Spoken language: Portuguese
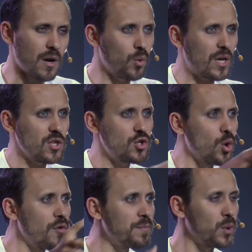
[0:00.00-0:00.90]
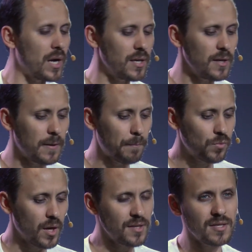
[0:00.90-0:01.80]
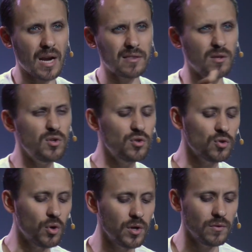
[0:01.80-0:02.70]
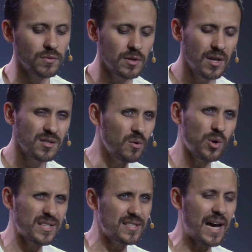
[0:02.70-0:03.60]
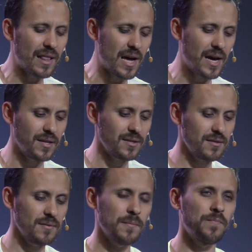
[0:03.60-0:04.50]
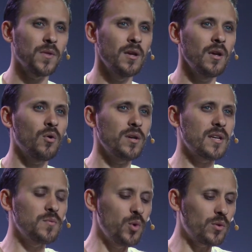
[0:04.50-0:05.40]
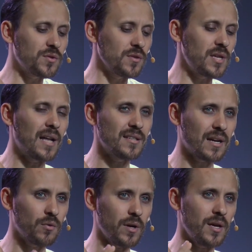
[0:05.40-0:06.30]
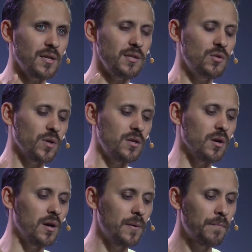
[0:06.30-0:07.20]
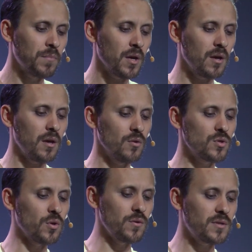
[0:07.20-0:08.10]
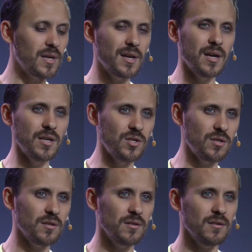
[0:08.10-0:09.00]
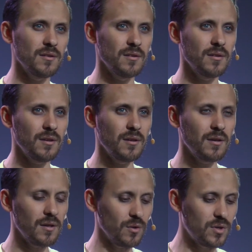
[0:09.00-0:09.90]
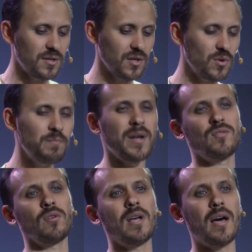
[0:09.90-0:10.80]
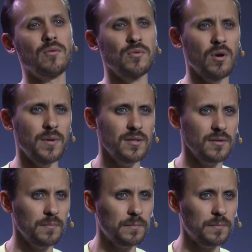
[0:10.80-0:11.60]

que a gente ouve por aí, em se tratando de sonhos, são coisas carnais. Coisas muito associadas a é, isso aqui, ó. Eu sonho ser grande. Eu desejo impressionar os homens.